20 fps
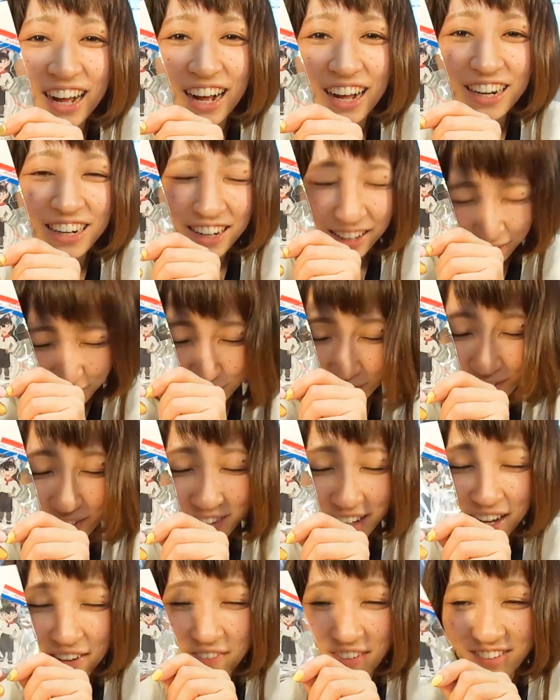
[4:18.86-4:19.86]
ありがとうご
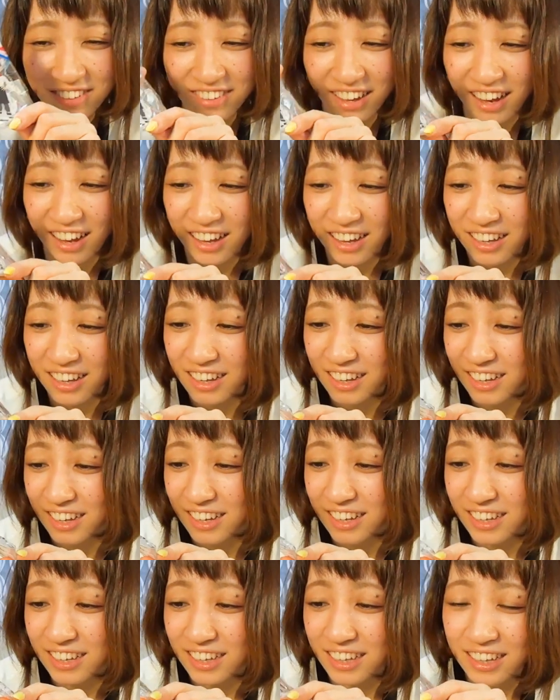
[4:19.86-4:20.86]
ざいました
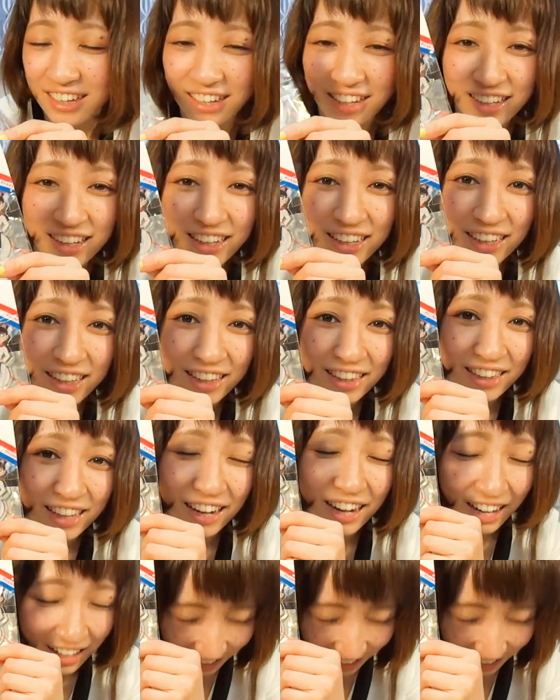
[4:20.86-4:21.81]
高